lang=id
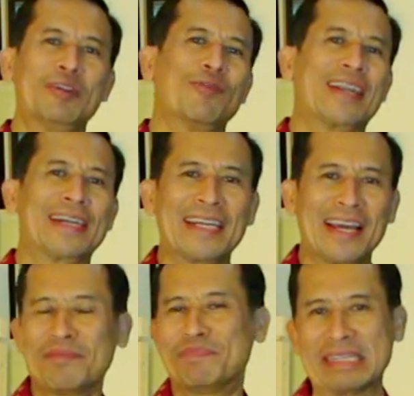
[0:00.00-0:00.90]

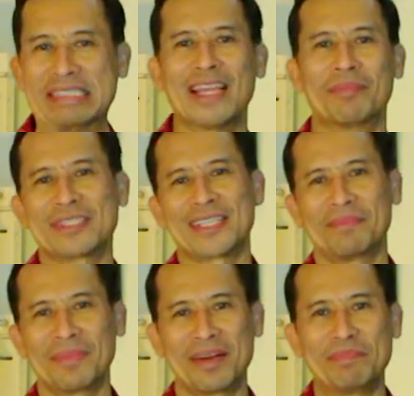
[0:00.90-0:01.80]
keluarga
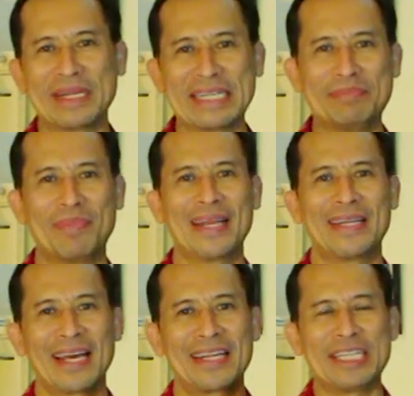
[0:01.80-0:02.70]
bersama-sama
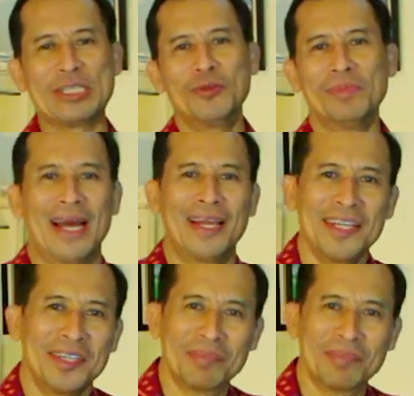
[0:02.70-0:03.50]
beribadah di rumah